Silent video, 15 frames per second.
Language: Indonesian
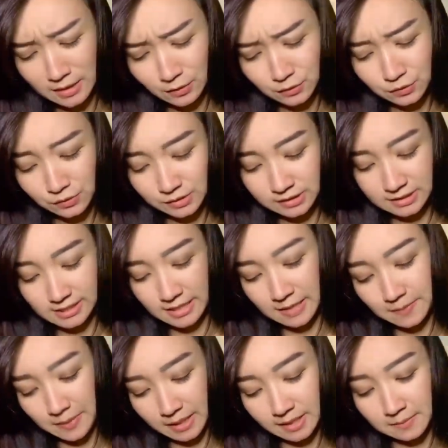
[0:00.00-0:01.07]
tuh rencananya
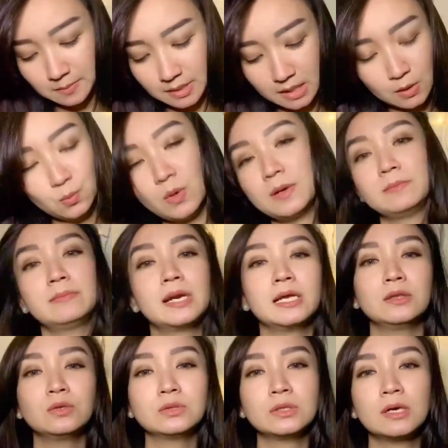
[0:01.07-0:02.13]
pengen bikin one
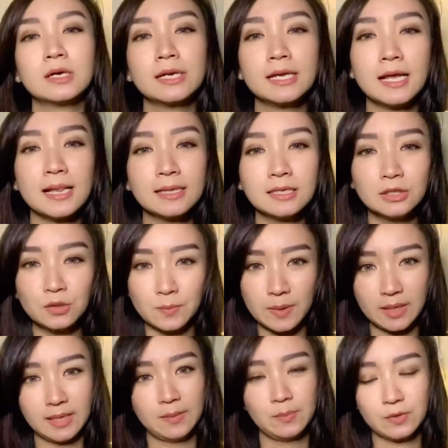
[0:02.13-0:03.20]
brand tutorial gitu
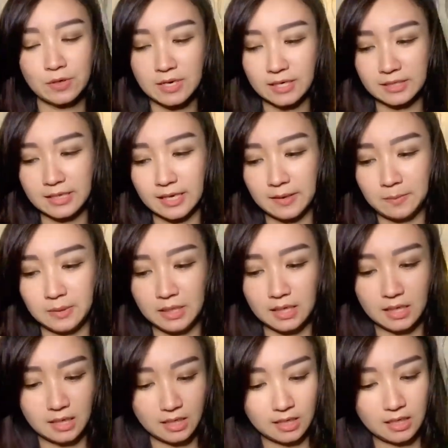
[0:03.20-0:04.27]
pakai produknya Emina.
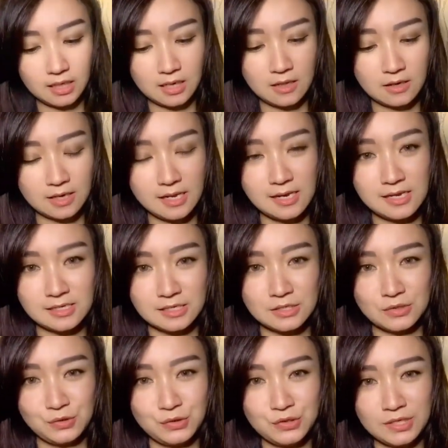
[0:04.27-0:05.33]
Kalau kalian
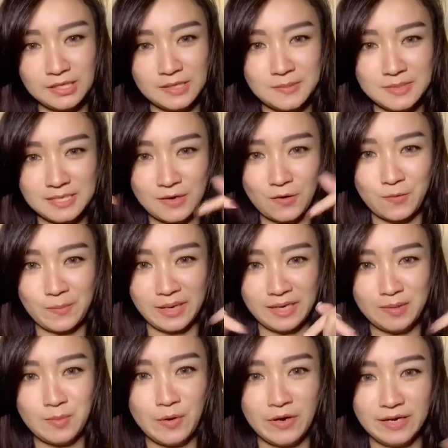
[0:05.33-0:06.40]
setuju nanti bisa komen
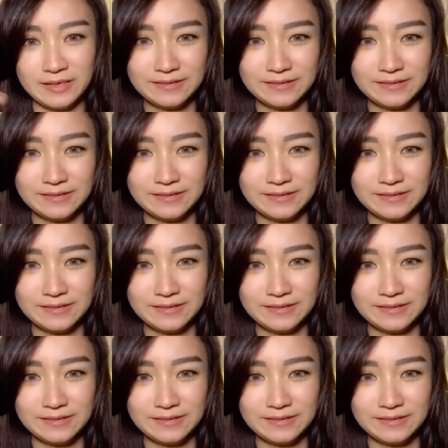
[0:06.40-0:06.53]
di bawah